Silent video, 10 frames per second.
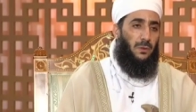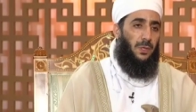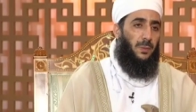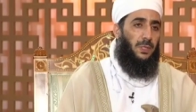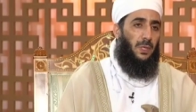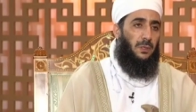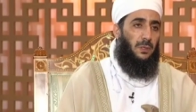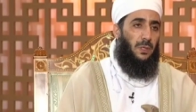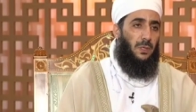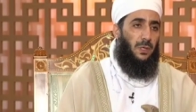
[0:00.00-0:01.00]
ثبت
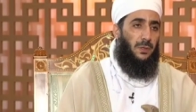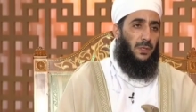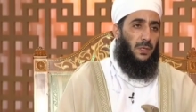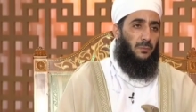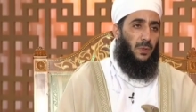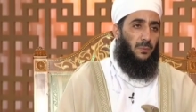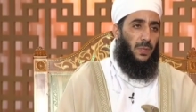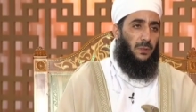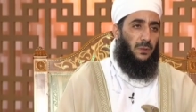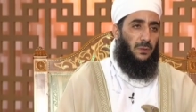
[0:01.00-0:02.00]
أن كثيرا
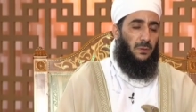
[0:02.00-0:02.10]
ممن